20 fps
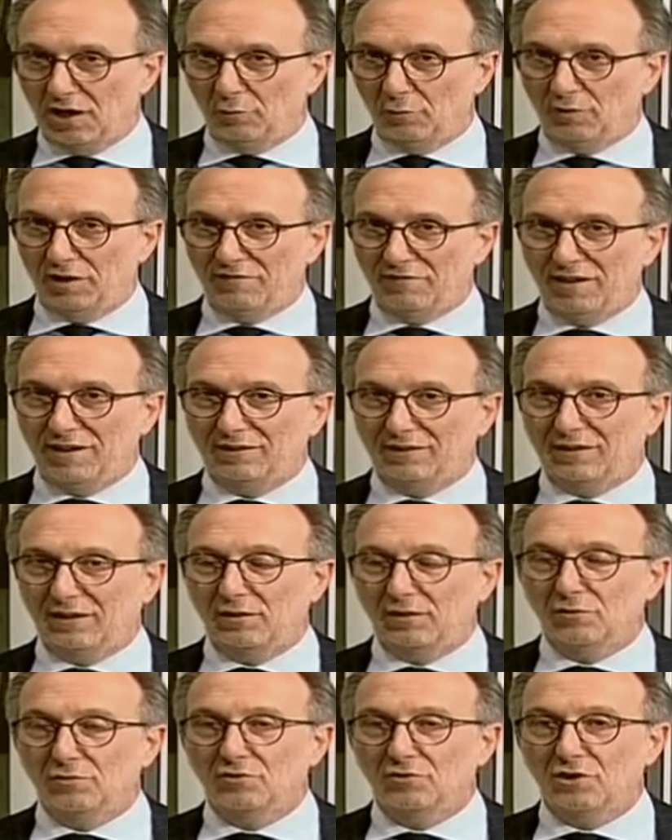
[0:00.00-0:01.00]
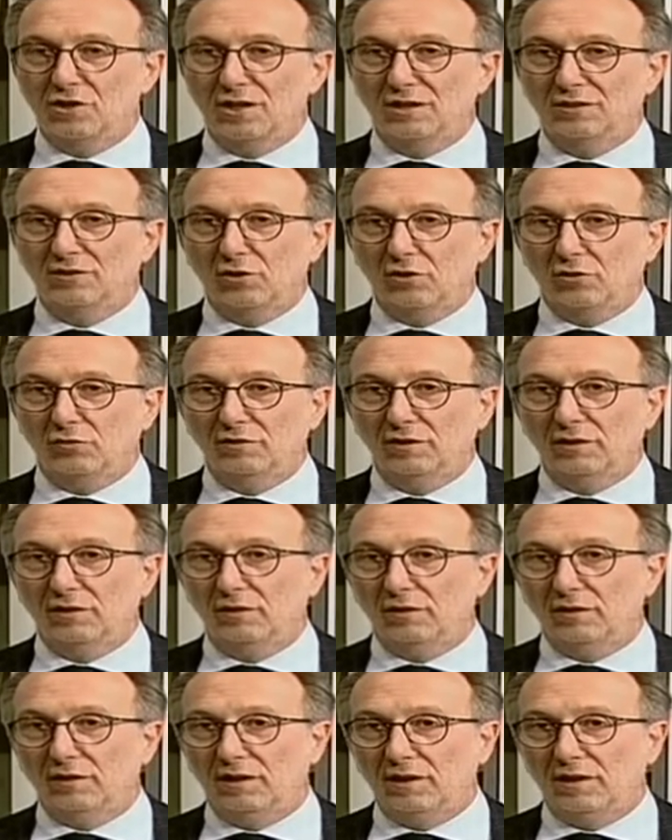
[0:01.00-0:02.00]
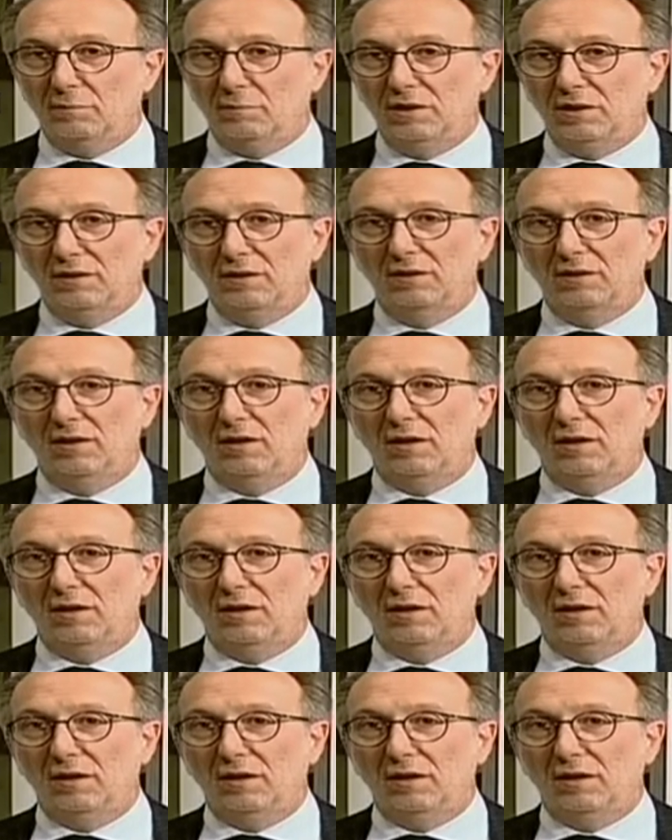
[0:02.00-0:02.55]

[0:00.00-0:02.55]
a una vecchia tecnologia, trovi i limiti